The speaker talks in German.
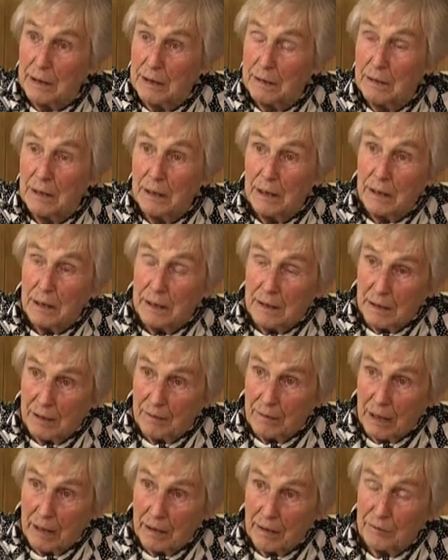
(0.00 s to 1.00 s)
In,
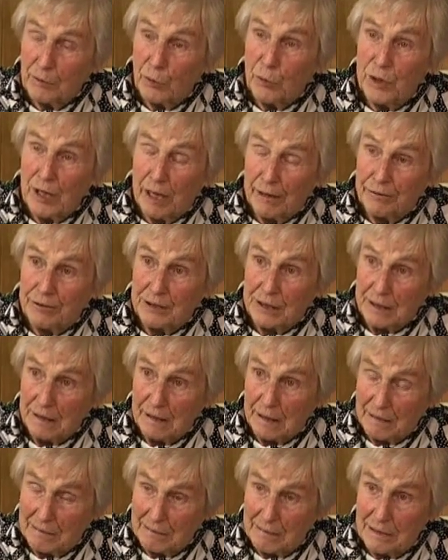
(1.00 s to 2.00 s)
der war wohnhaft
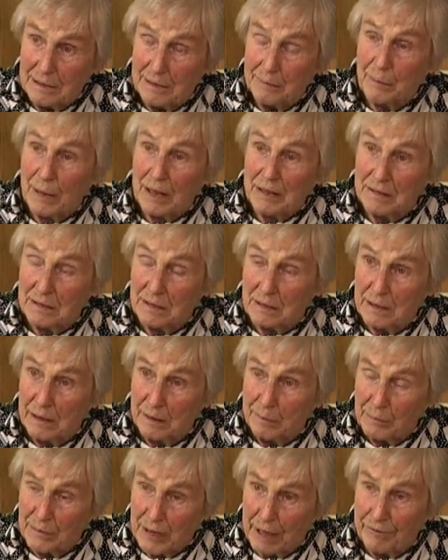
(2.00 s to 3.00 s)
in Esslingen. Man hat sich
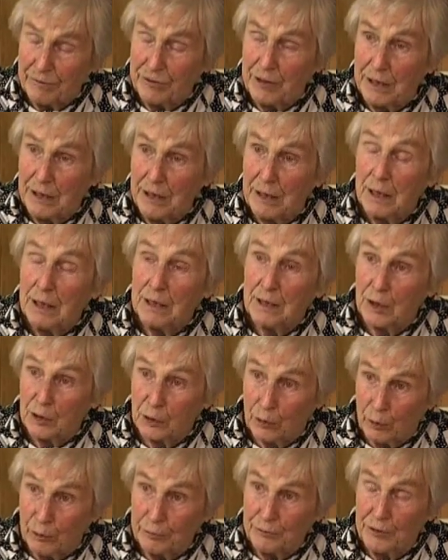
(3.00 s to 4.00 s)
im Kaffee
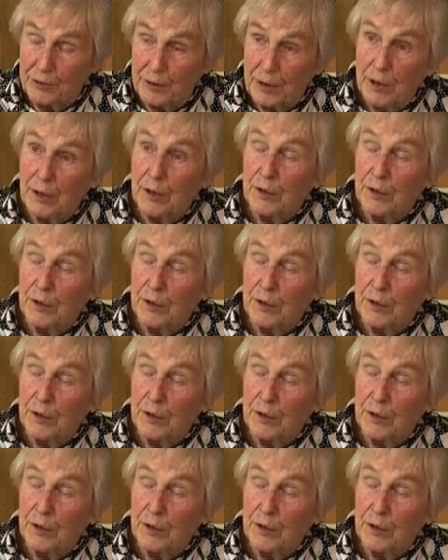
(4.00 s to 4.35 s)
getroffen.